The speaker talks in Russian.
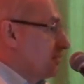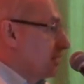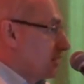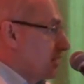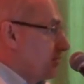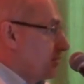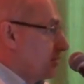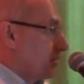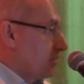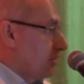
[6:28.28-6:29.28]
этот
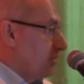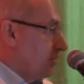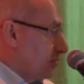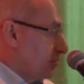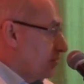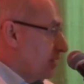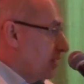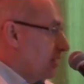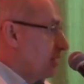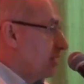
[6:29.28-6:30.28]
ребенок, и он что-то
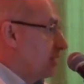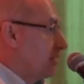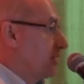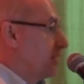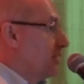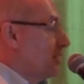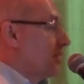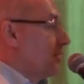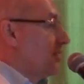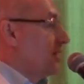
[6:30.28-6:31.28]
делал.
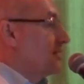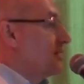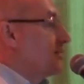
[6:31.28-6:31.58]
Если